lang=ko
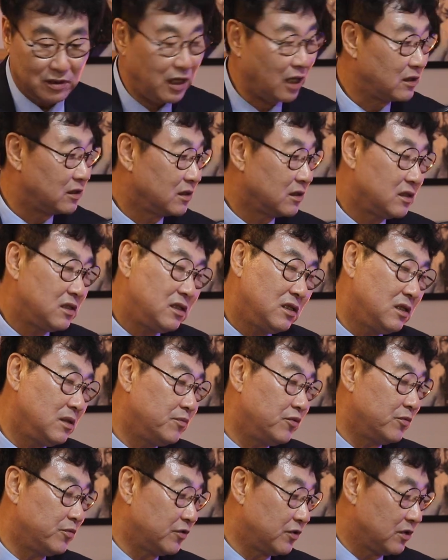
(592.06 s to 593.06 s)
근데 하여튼
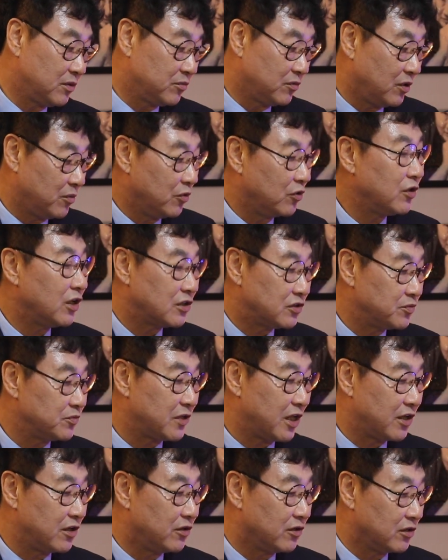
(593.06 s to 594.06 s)
이 부분은 뭐
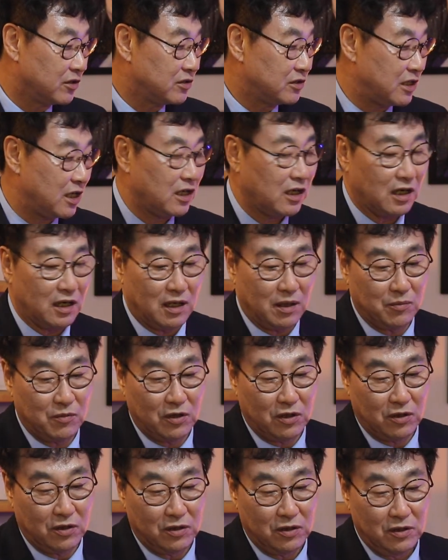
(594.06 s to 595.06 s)
모르겠습니다. 이거는 제가
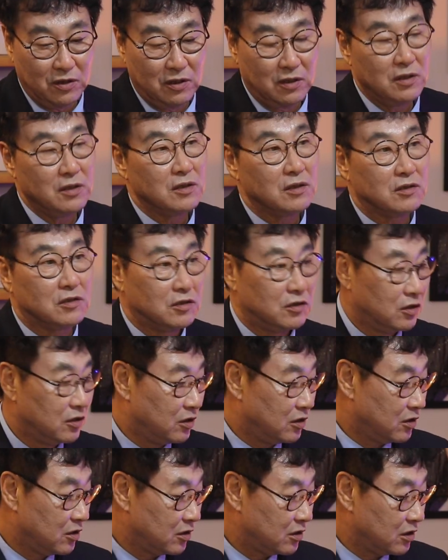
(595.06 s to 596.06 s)
뭐
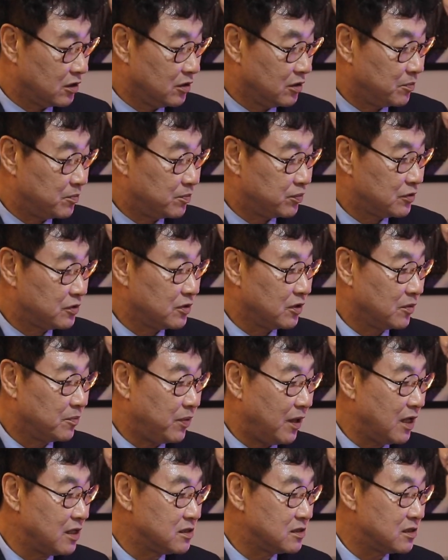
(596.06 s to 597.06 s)
그, 그, 저
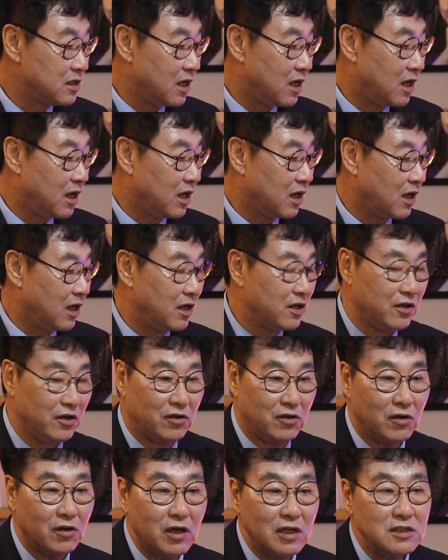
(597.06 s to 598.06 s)
판사가
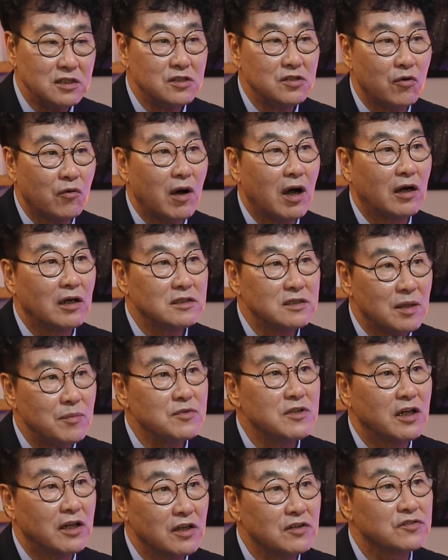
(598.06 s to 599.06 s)
여러 가지 정황을
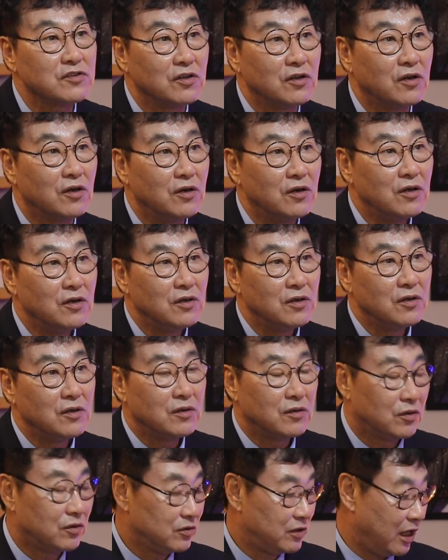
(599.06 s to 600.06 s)
참작해서
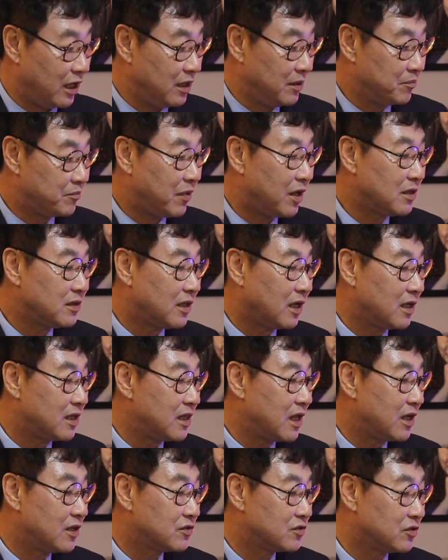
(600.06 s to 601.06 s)
어, 내린
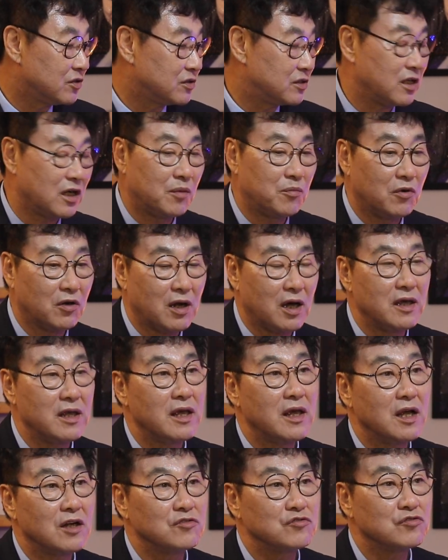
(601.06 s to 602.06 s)
판단에 대해서 제가 뭐라
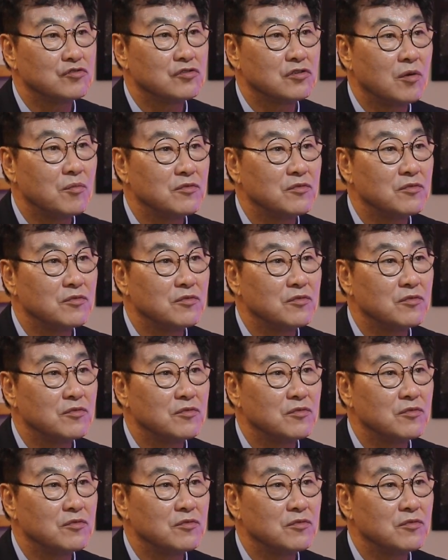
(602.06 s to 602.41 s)
얘기할 수는